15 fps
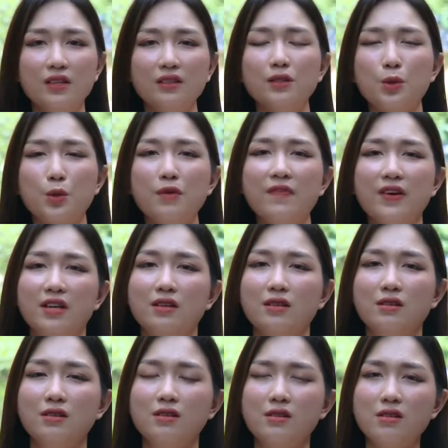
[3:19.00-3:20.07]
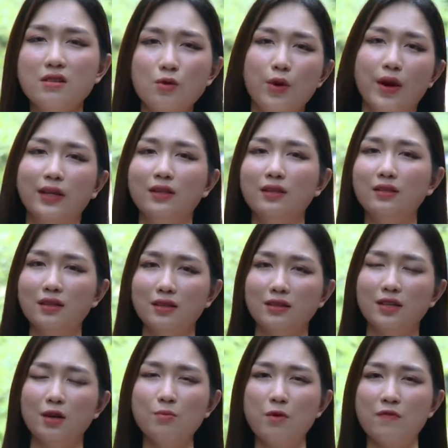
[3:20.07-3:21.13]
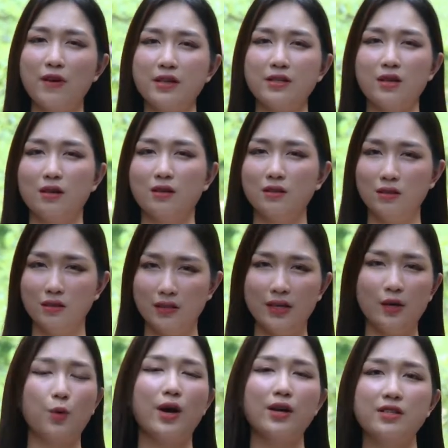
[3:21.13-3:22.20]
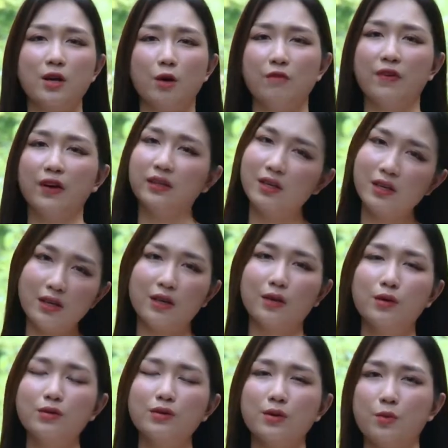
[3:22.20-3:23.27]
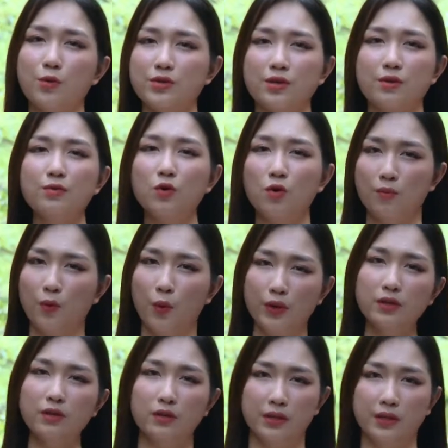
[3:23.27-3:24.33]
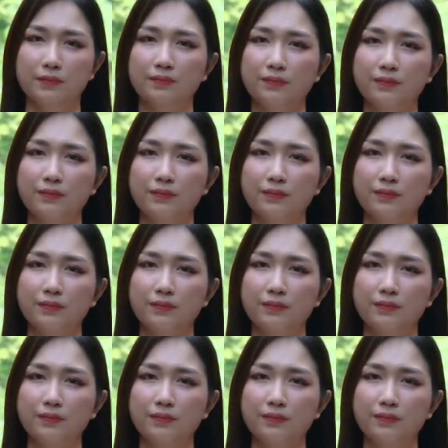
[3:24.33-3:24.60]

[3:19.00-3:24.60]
Vâng thưa quý vị, sức khỏe tinh thần đóng một vai trò cực kỳ quan trọng và thiết yếu trong cuộc sống của mỗi người